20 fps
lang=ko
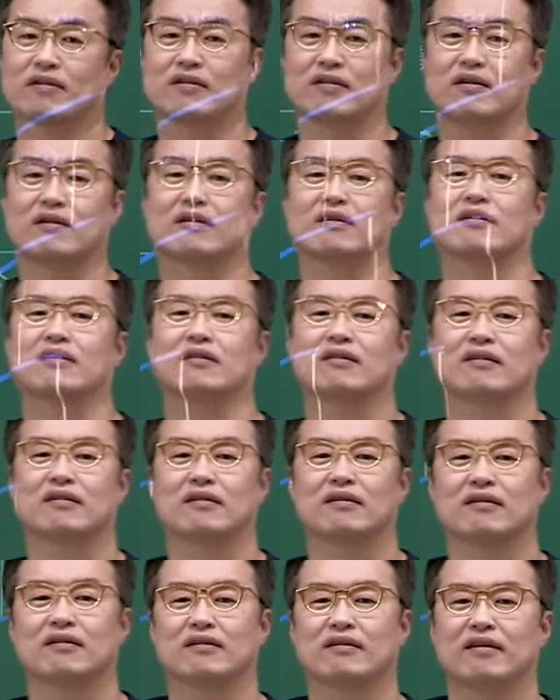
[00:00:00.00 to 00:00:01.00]
크.
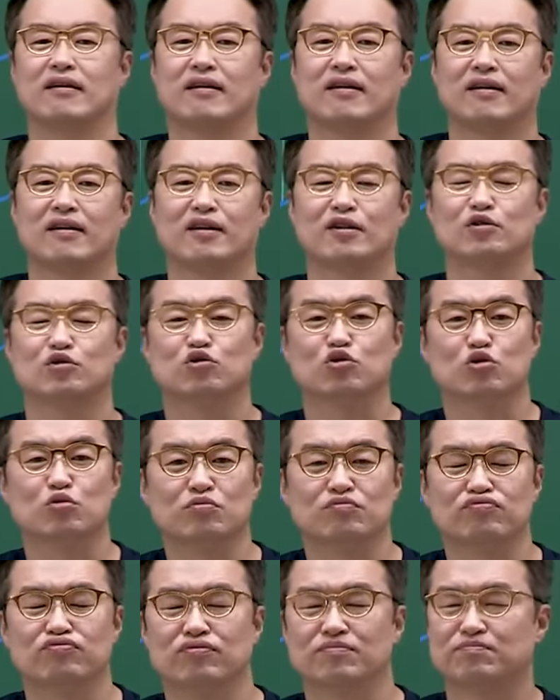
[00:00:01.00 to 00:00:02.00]
부,
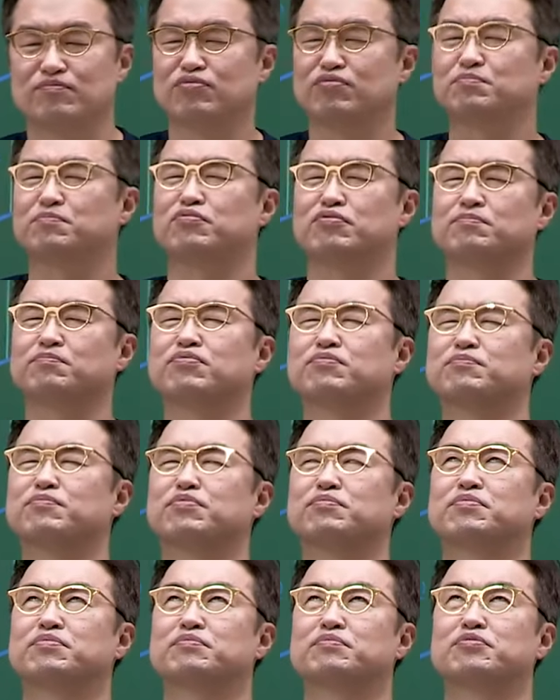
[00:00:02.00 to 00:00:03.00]
부,
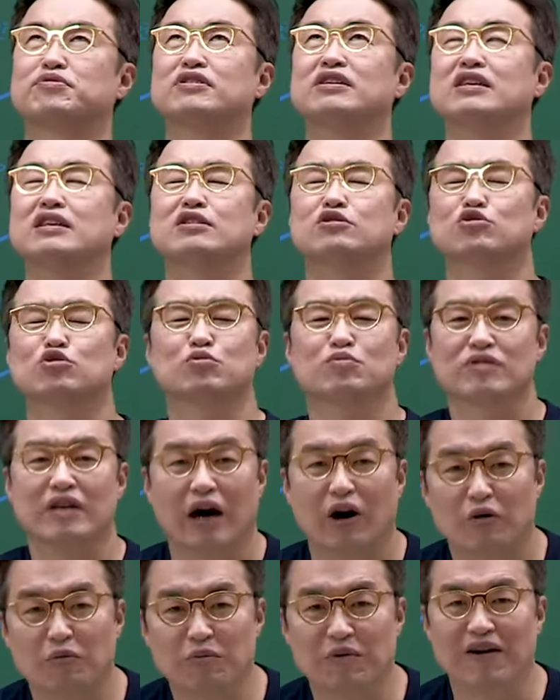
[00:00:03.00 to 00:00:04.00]
부인이
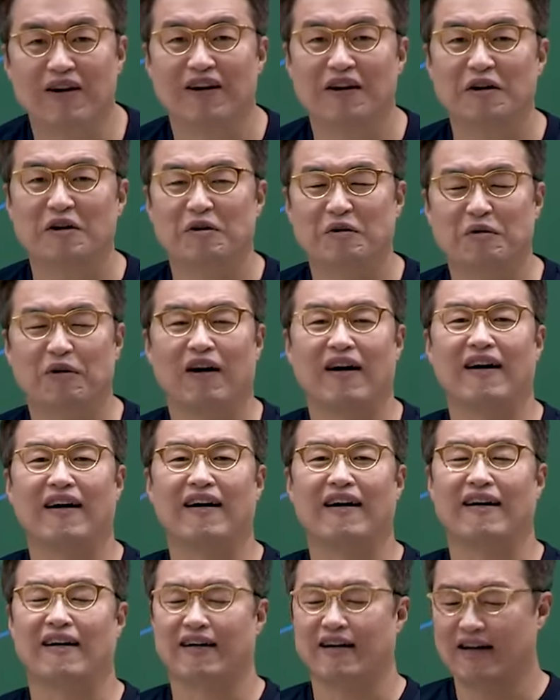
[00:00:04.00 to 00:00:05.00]
29명.
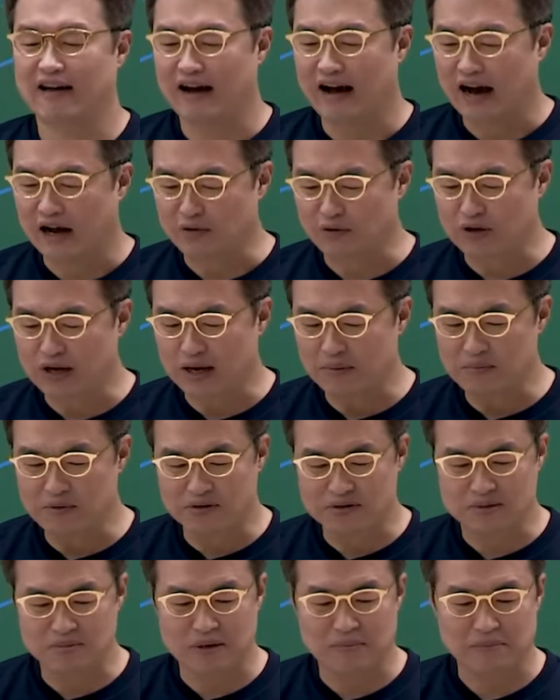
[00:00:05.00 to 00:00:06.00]
와, 하루에 한
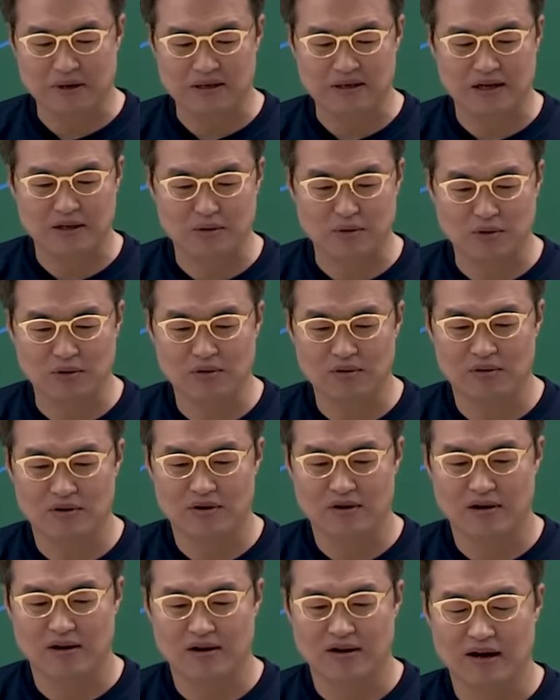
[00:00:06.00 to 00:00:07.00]
명씩만 만나도
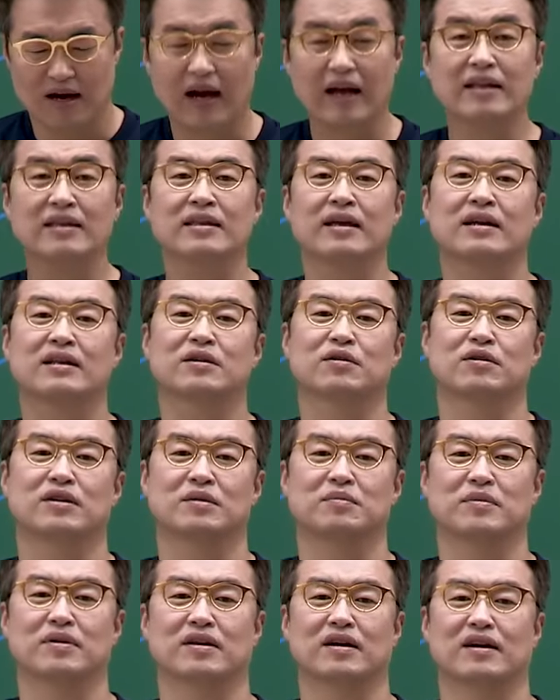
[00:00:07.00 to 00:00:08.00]
한 달이
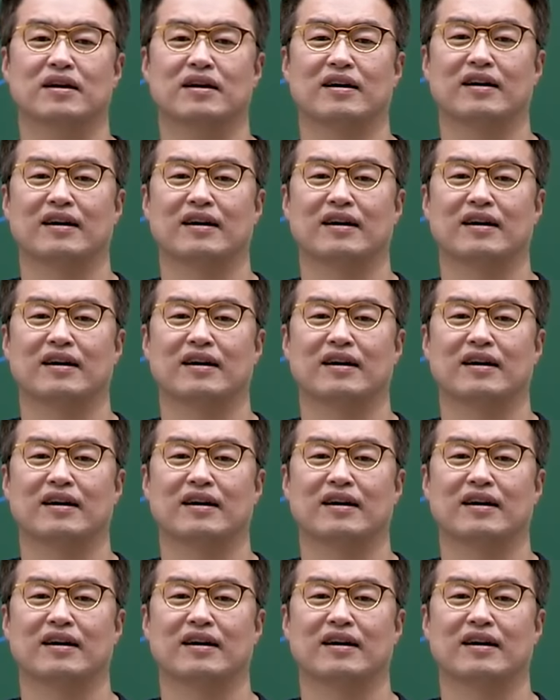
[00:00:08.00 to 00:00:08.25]
걸립니다.